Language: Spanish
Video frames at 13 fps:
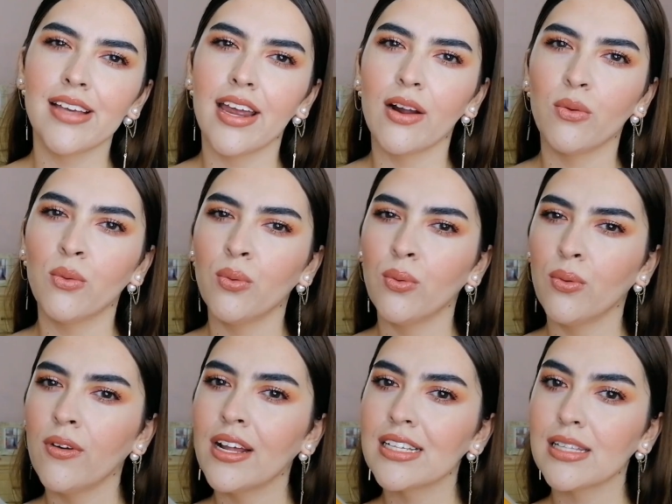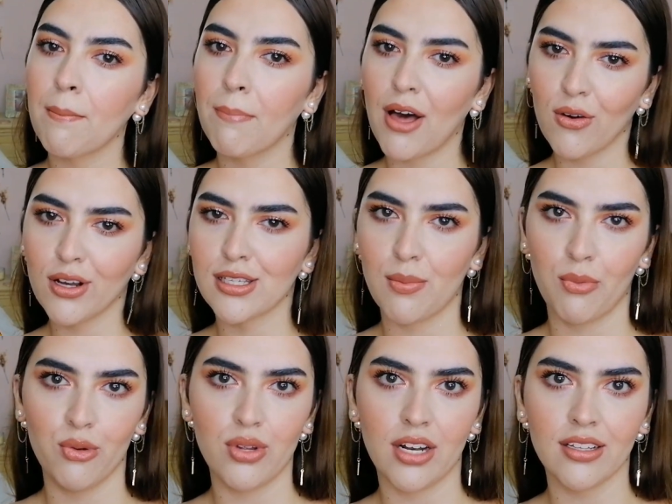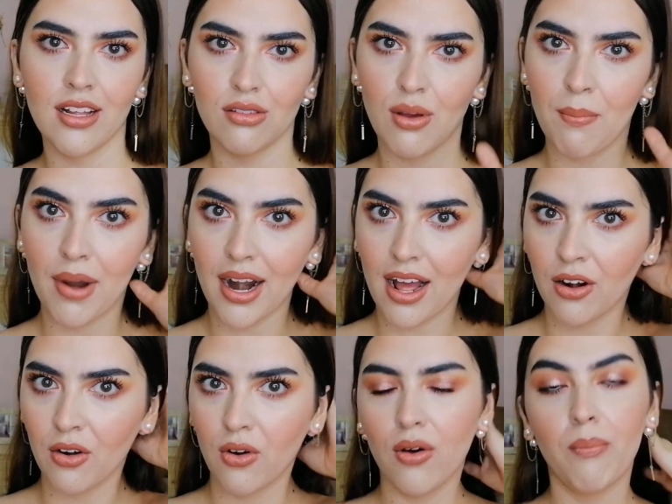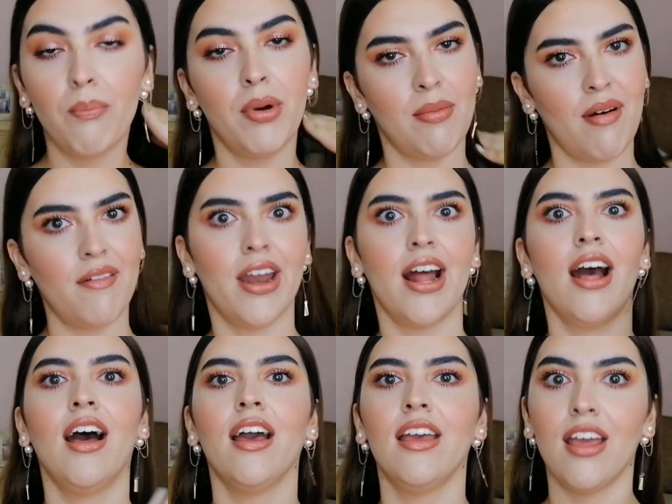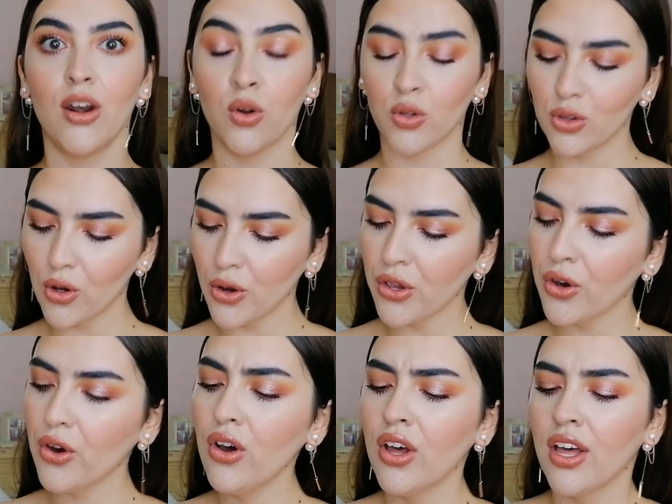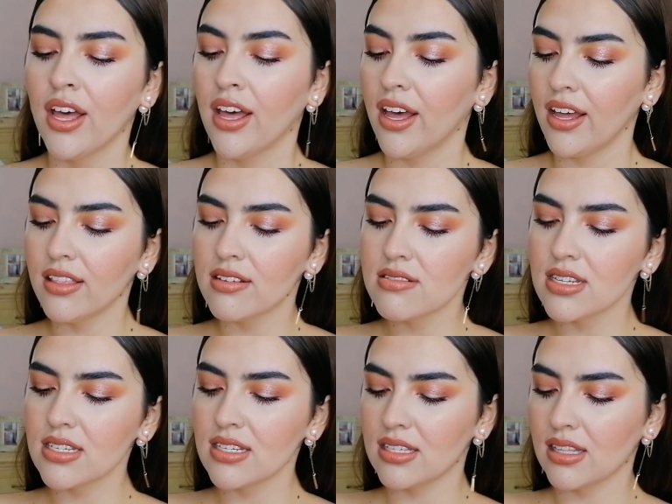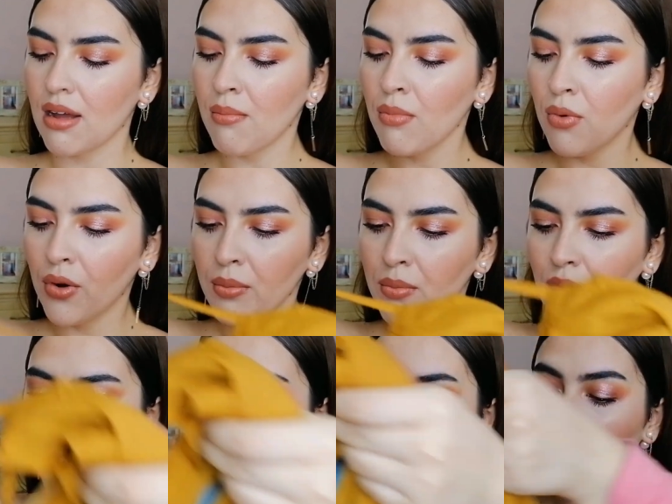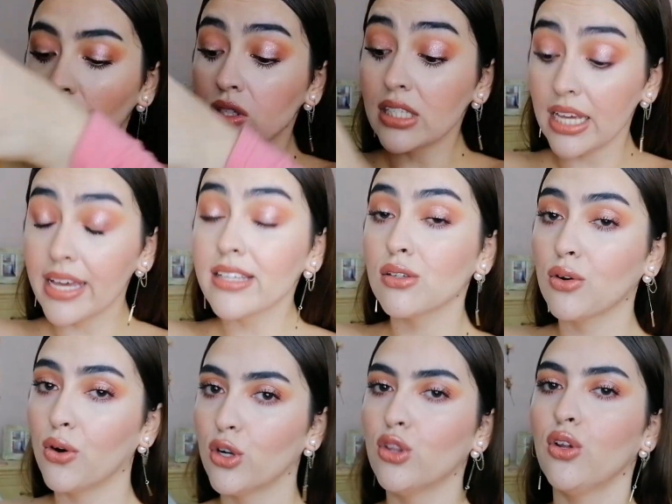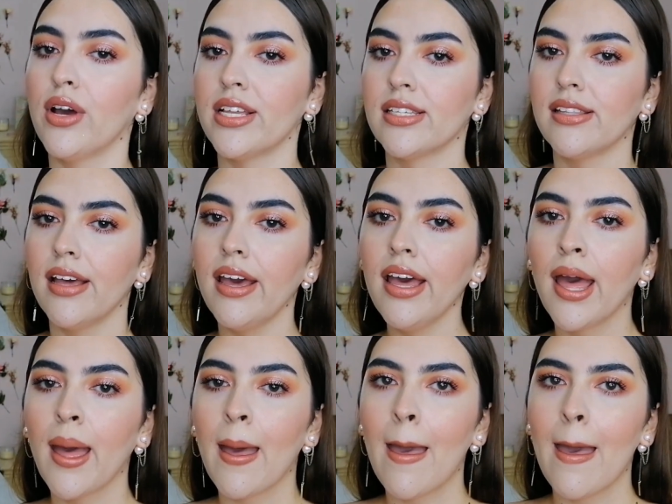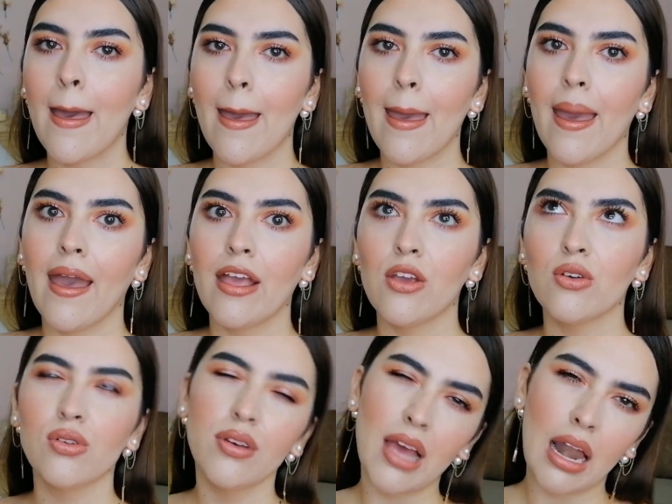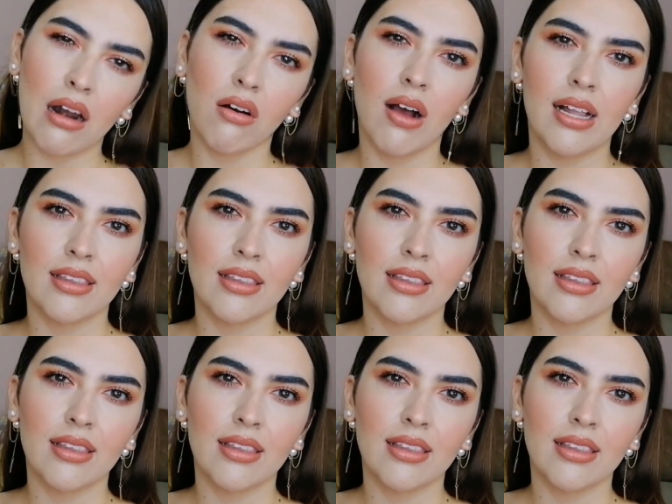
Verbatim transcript: ser un estampado que se puede usar tanto en verano, primavera y en otoño, entonces está muy, muy lindo, sí es corto este. Eh, yo soy algo